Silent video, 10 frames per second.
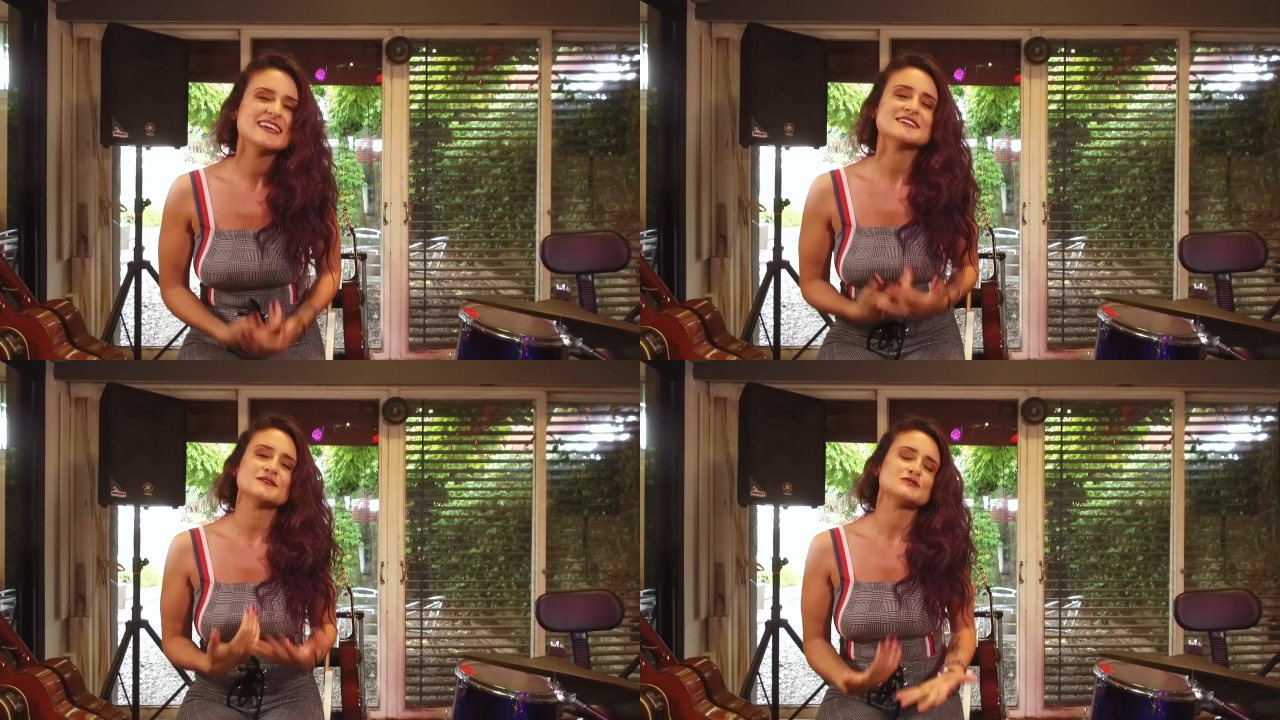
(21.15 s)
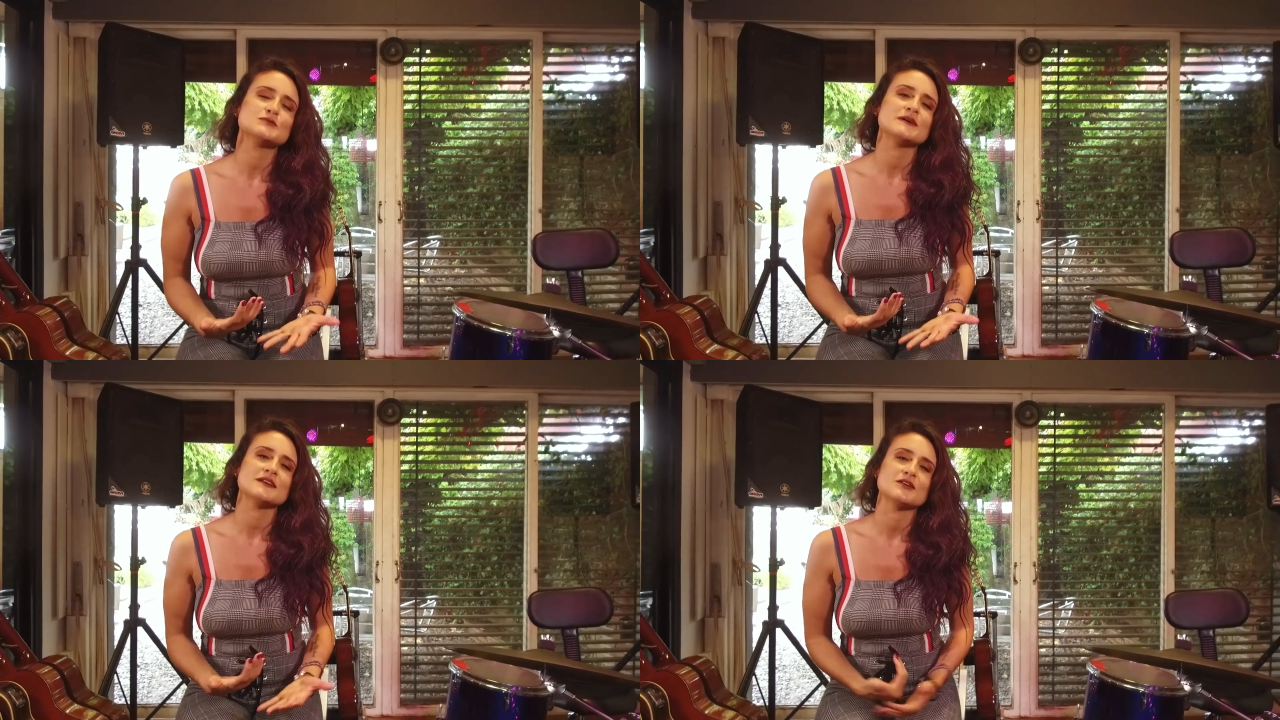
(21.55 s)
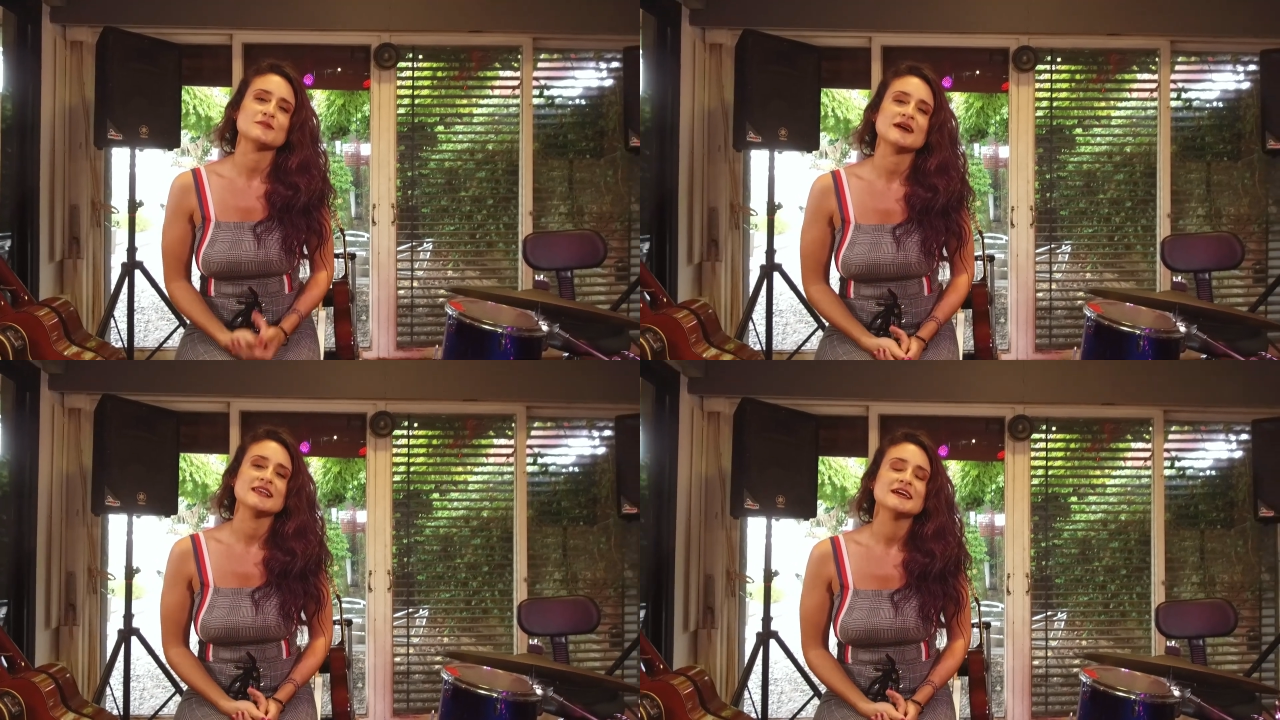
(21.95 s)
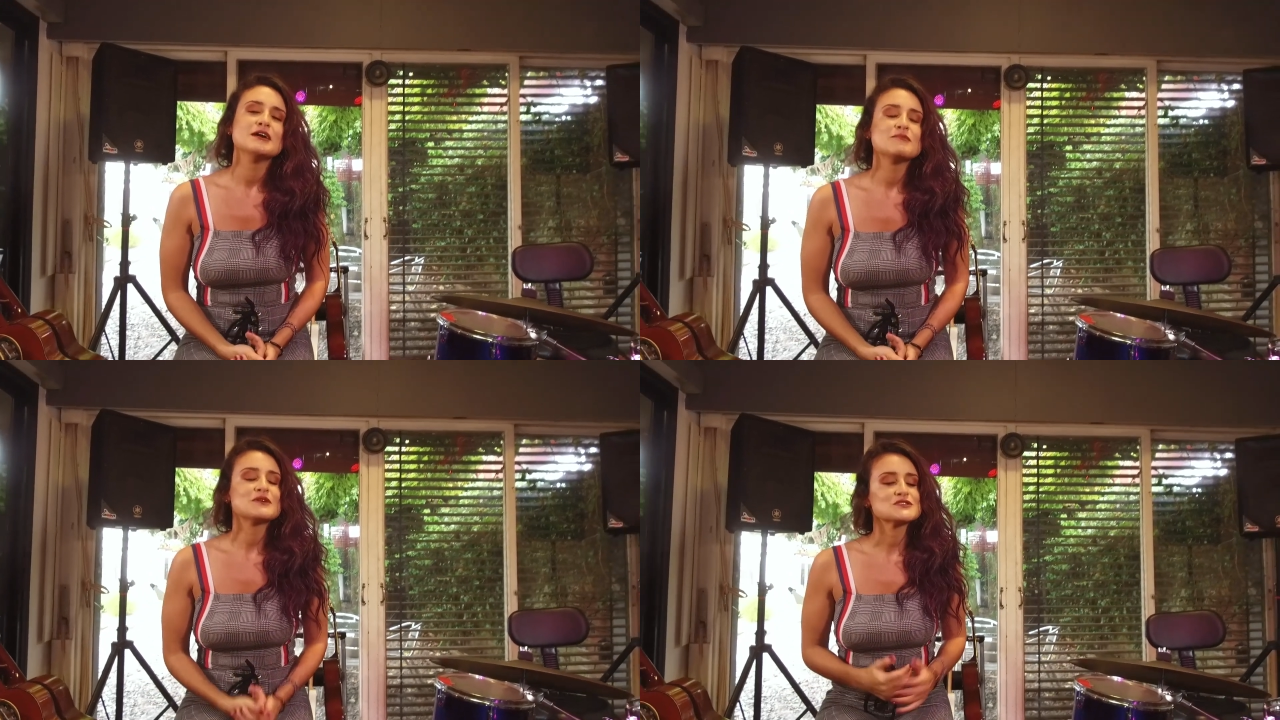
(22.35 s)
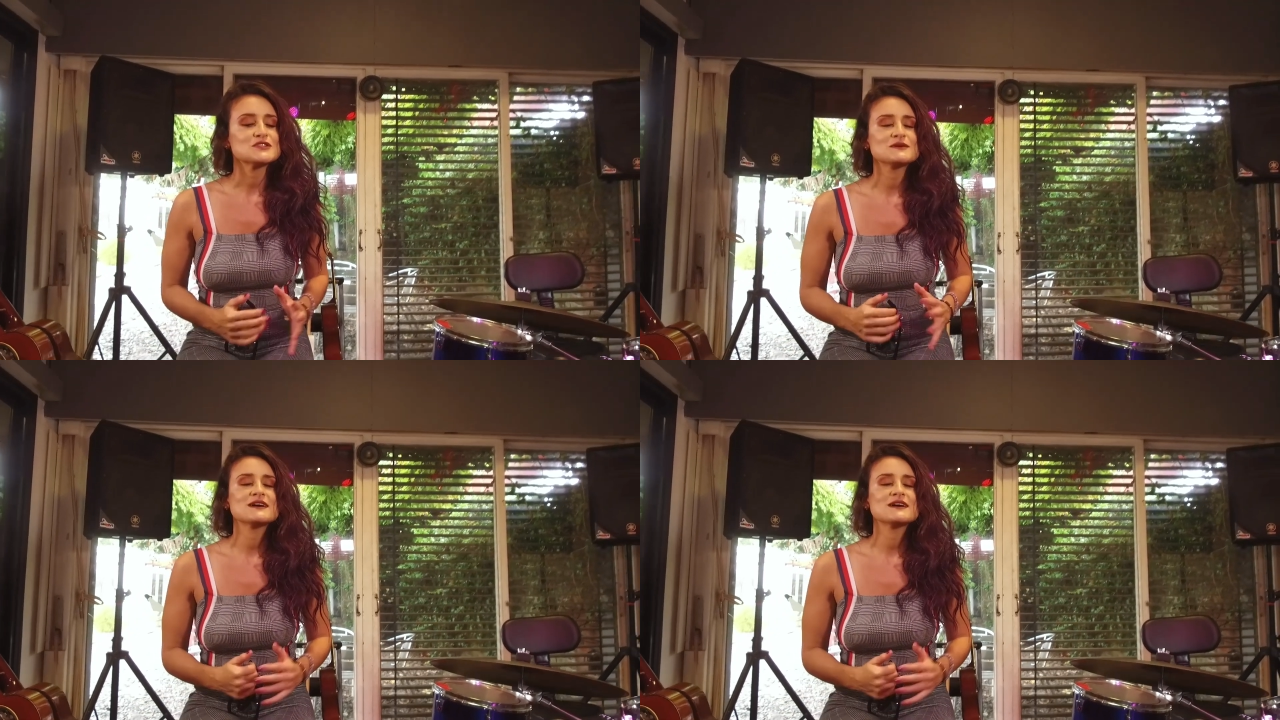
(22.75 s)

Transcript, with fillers: Y eso es súper normal. Pero yo te voy